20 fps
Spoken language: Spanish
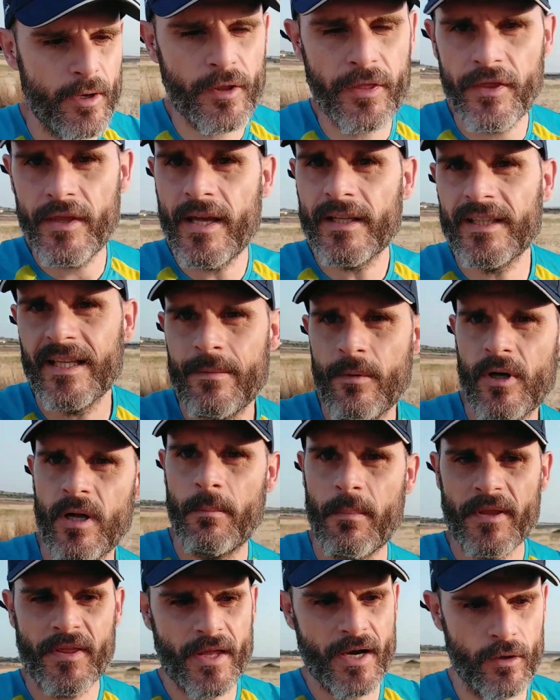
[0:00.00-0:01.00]
velocidad tenemos que
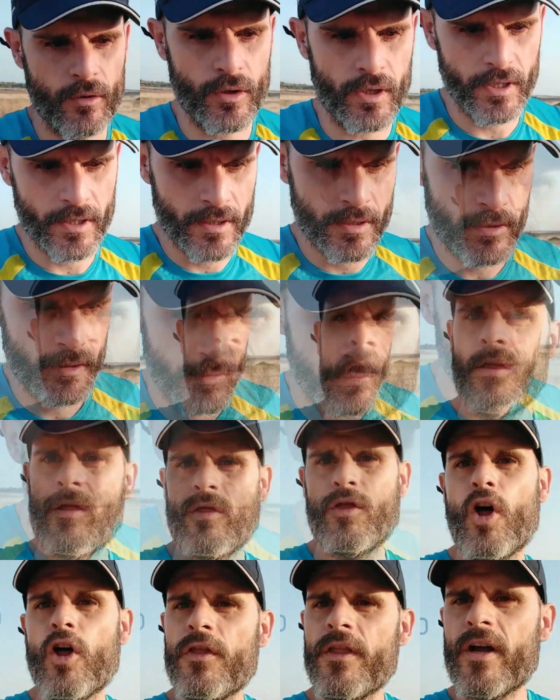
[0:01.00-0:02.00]
empezar a correr.
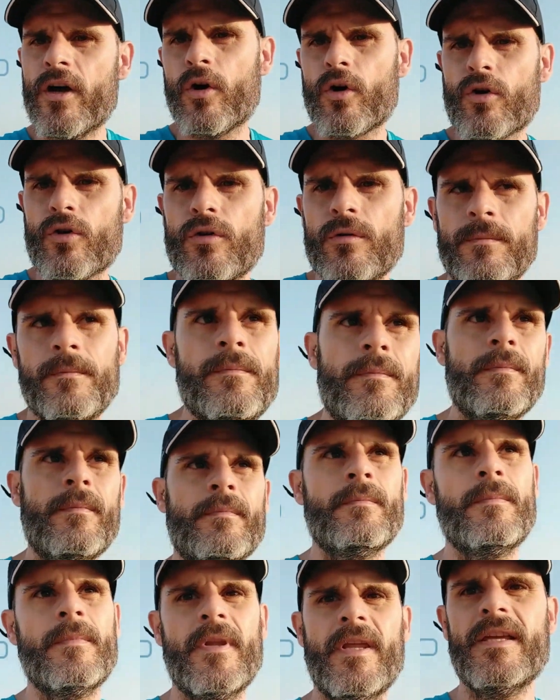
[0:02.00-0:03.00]
¿Dónde corro?
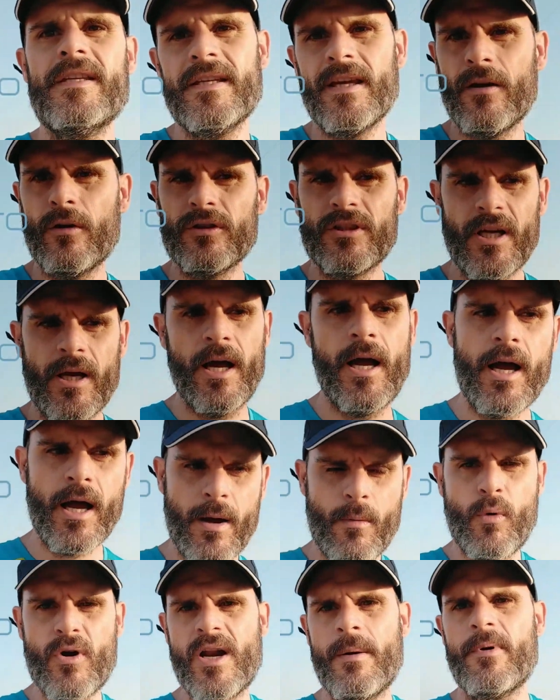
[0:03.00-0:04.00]
Esa es
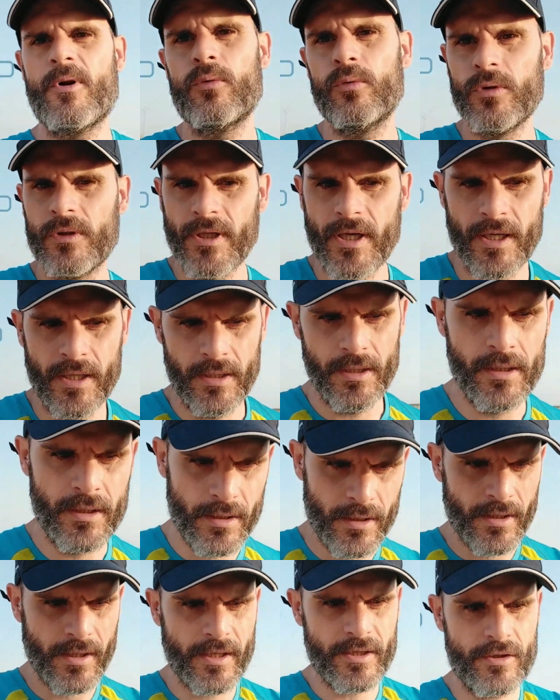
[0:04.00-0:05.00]
otra buena pregunta
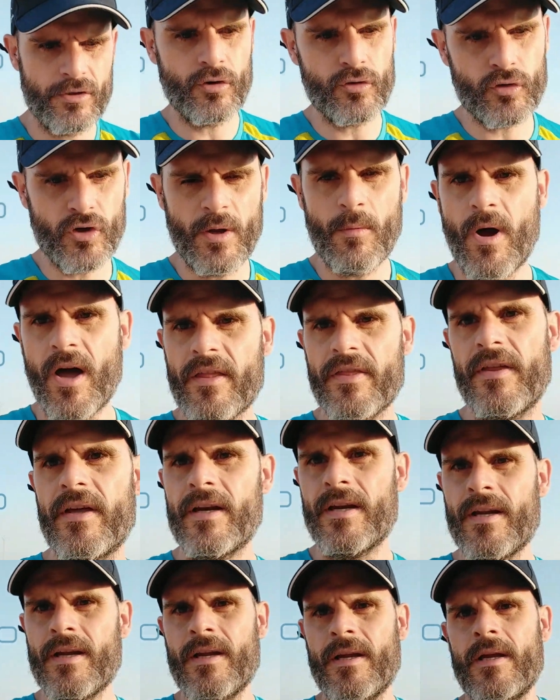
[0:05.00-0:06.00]
que nos solemos hacer.